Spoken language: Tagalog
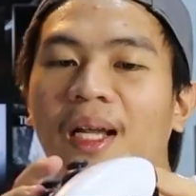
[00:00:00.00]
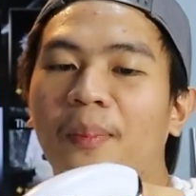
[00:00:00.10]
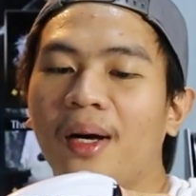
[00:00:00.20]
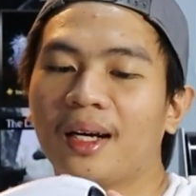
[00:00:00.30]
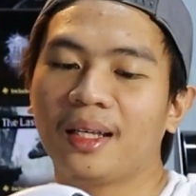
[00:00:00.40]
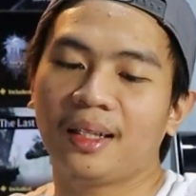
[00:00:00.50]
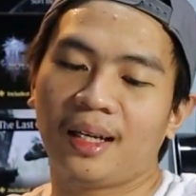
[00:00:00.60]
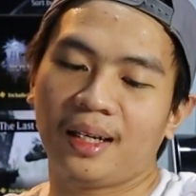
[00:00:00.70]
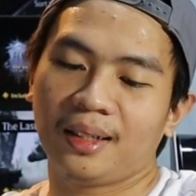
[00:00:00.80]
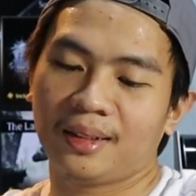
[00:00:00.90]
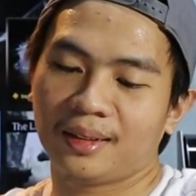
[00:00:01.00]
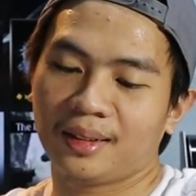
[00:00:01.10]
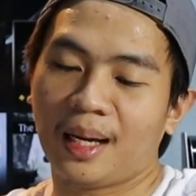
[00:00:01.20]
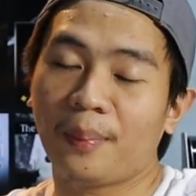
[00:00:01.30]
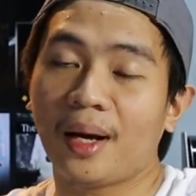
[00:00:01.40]
Napakaganda,
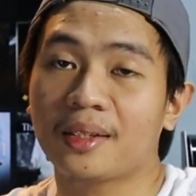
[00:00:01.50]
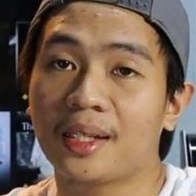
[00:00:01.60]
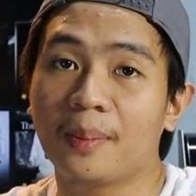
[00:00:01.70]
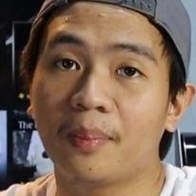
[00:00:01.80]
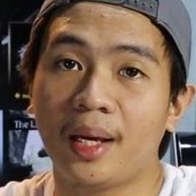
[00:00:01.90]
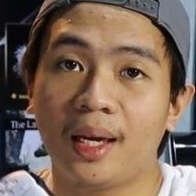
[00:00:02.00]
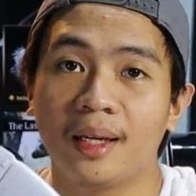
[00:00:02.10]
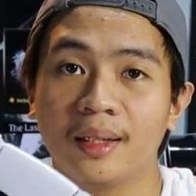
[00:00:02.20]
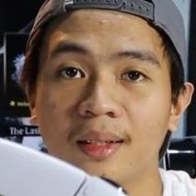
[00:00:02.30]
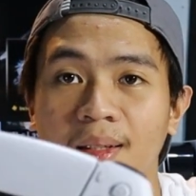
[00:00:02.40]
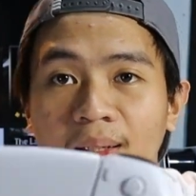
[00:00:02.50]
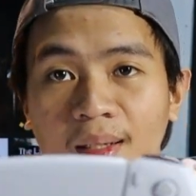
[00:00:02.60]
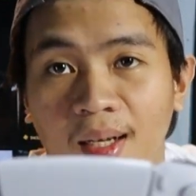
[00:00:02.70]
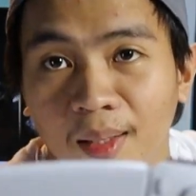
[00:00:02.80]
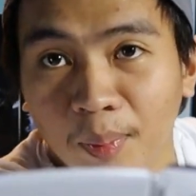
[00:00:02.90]
napakasimple.
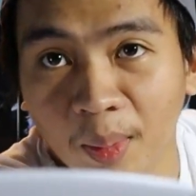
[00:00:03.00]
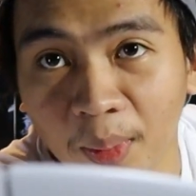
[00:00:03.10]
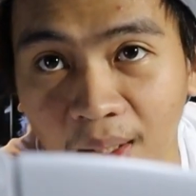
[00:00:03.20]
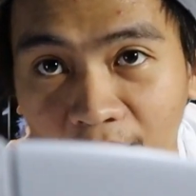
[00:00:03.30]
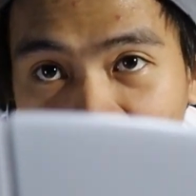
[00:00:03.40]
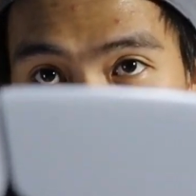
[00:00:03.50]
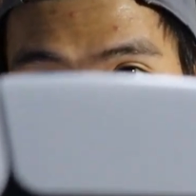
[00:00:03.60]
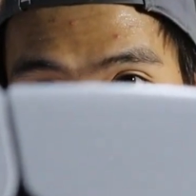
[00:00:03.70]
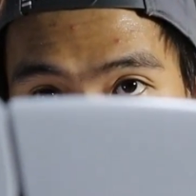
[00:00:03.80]
At pag tinindot natin